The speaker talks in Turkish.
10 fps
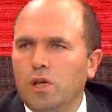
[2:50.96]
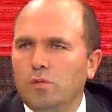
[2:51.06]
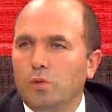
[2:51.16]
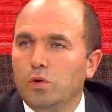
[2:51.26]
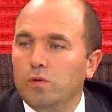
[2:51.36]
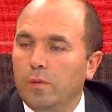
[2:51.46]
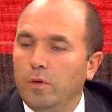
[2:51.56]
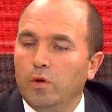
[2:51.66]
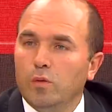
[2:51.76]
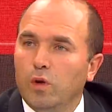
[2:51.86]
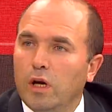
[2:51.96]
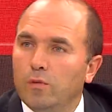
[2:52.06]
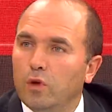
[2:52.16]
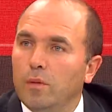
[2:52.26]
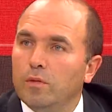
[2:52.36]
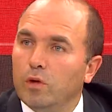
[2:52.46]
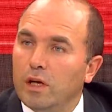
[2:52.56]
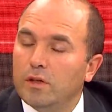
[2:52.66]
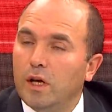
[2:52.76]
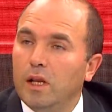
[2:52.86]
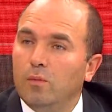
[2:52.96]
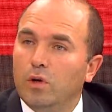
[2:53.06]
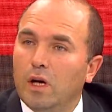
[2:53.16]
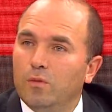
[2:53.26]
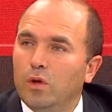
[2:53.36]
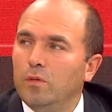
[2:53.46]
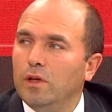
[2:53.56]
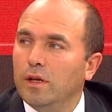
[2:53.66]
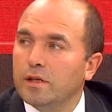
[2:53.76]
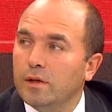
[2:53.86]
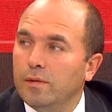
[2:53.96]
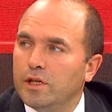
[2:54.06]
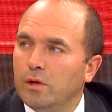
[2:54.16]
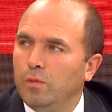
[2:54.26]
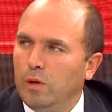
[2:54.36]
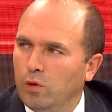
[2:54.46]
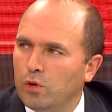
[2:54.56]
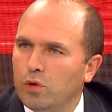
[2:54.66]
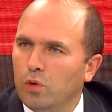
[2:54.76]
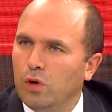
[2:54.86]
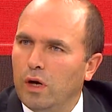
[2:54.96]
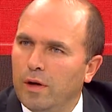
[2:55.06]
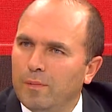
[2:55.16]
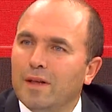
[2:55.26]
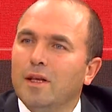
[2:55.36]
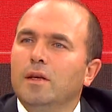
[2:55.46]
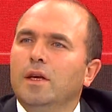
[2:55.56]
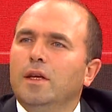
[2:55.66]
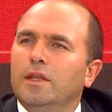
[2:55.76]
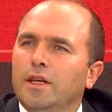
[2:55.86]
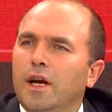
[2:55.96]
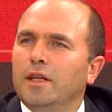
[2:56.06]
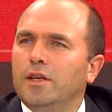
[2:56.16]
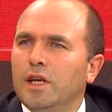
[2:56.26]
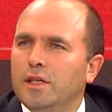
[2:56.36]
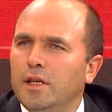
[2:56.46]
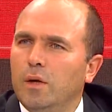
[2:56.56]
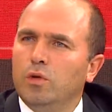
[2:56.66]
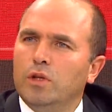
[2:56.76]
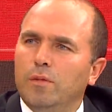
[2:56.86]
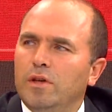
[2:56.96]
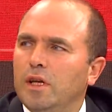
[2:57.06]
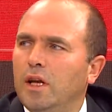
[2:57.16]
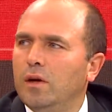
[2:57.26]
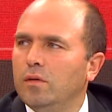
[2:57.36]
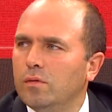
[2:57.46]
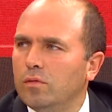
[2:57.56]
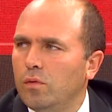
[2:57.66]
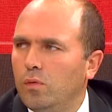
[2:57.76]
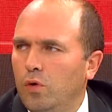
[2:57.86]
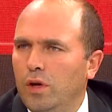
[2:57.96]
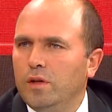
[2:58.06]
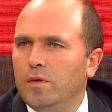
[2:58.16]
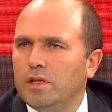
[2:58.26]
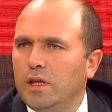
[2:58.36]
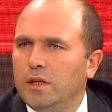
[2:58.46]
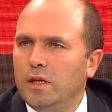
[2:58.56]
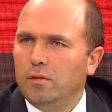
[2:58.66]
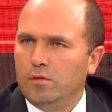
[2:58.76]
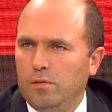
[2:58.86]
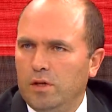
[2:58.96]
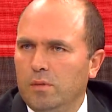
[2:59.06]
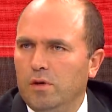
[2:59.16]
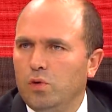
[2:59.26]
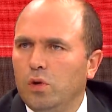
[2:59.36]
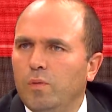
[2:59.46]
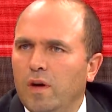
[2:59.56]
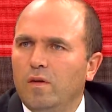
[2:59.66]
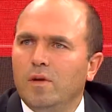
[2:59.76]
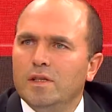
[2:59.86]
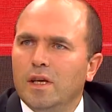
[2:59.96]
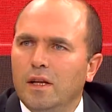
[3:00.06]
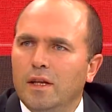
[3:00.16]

çok genç bir oyuncu var. Bilmiyorum bu Murat Sağlam mı? Murat Sağlam bu kamp döneminde nasıl geçiriyor bilmiyoruz İşte şimdi. Ona bilmediğimiz, görmediğimiz için çok geçen fazla sene burada yapamıyoruz. mesela oynadığı maçlarda zaman zaman çok iyi performans